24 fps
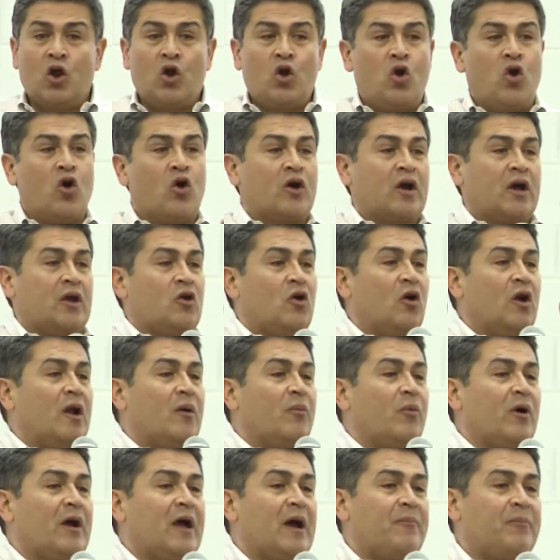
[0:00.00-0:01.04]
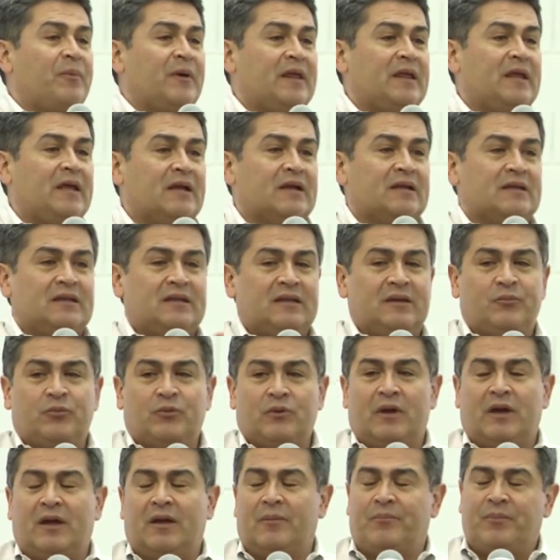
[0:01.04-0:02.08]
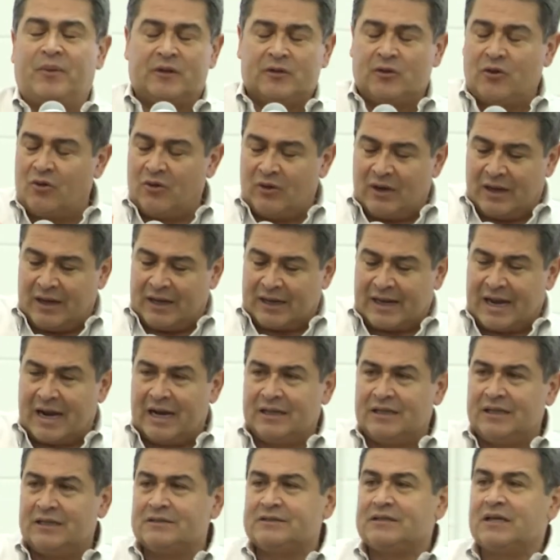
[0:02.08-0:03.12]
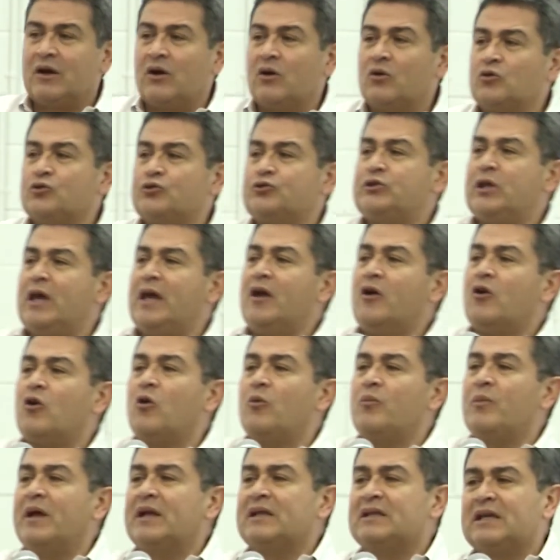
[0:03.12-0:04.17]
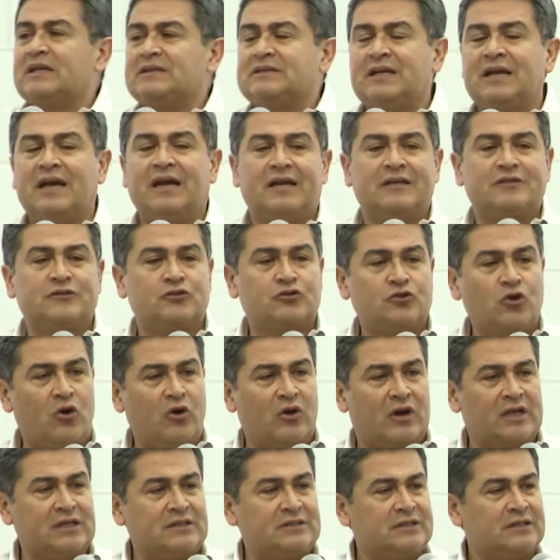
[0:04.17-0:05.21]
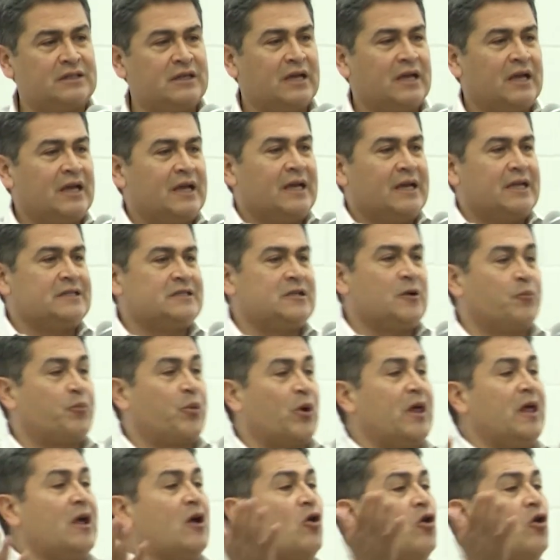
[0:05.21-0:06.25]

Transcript: Lo que yo les voy a pedir, eh, perdón, alcaldes, ustedes conviértanse en gestores y si pueden